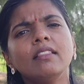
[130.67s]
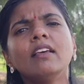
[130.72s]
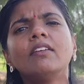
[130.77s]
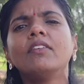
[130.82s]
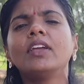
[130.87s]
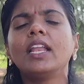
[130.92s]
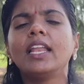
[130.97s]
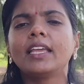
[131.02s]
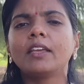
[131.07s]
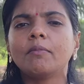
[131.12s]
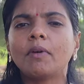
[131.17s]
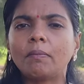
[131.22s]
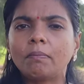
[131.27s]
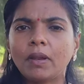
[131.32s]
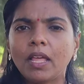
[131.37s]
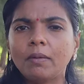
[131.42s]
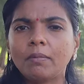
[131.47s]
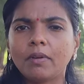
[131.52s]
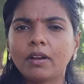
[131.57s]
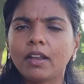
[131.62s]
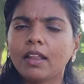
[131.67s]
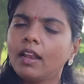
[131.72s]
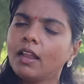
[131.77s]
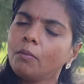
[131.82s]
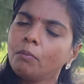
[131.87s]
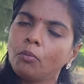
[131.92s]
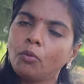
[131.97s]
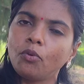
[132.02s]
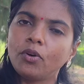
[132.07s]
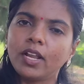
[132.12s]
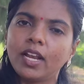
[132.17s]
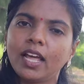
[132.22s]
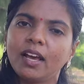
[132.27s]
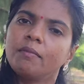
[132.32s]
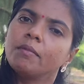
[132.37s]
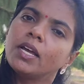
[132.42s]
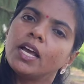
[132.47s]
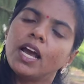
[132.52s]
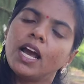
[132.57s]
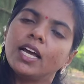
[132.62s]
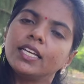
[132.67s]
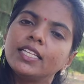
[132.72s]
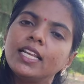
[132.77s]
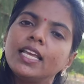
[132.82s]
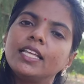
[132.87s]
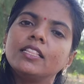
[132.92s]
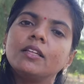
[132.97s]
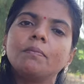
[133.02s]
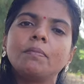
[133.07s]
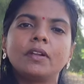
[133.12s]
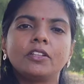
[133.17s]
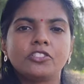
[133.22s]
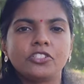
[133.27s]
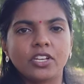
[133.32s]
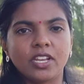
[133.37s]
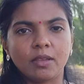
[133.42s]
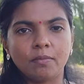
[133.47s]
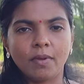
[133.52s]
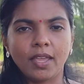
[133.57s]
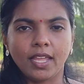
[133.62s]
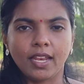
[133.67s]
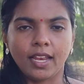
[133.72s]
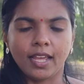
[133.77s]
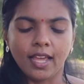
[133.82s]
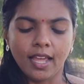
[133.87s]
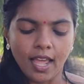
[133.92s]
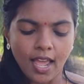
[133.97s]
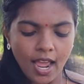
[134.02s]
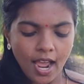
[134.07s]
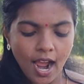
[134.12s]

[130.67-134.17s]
எந்த வேலைக்கும் அப்ளை பண்ணலாம் போகலாம் அதில் எந்த பிரச்சனையுமே இல்லை